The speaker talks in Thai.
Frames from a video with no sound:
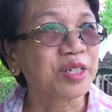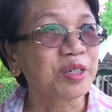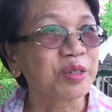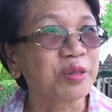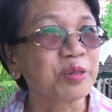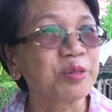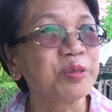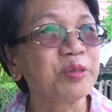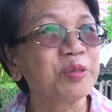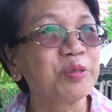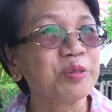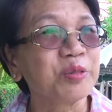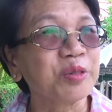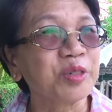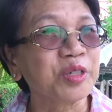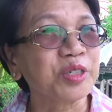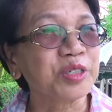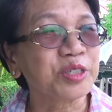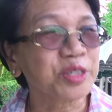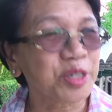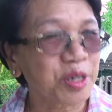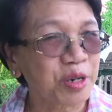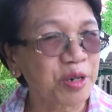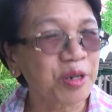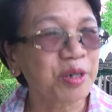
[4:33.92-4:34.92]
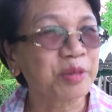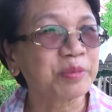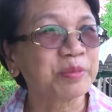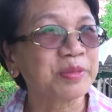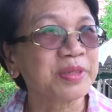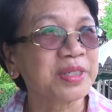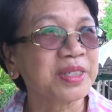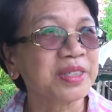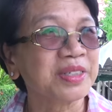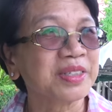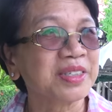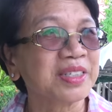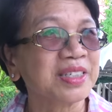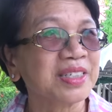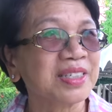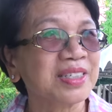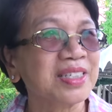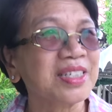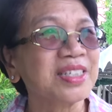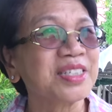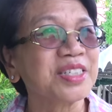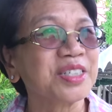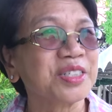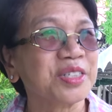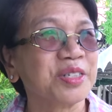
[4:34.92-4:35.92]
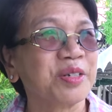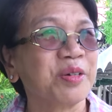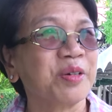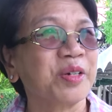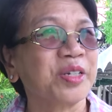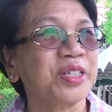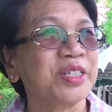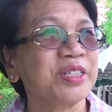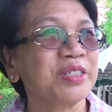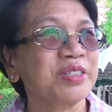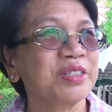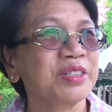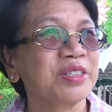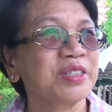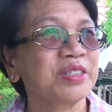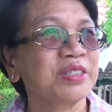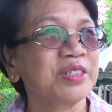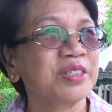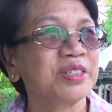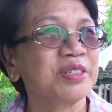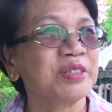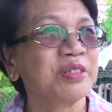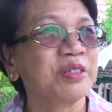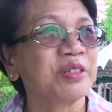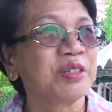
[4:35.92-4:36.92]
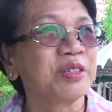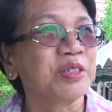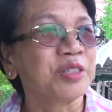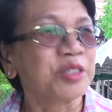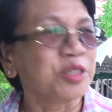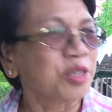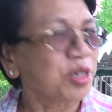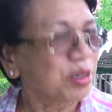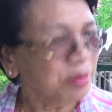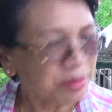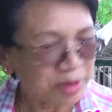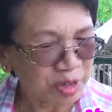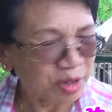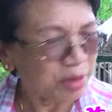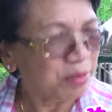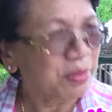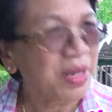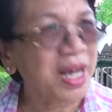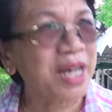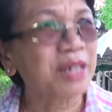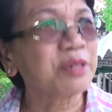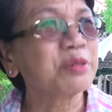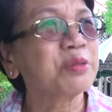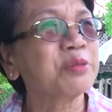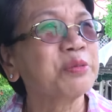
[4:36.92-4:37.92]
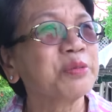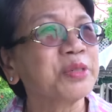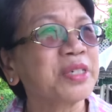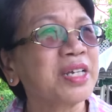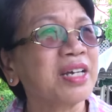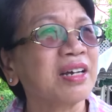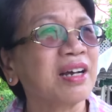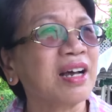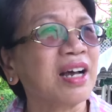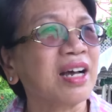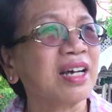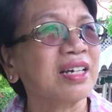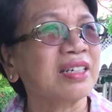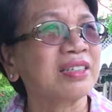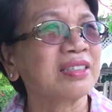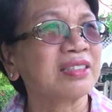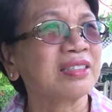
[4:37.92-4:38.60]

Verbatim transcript: คุณลุงก็ชอบที่จะสอนชอบสอนมากคุณลุงเนี่ยค่ะ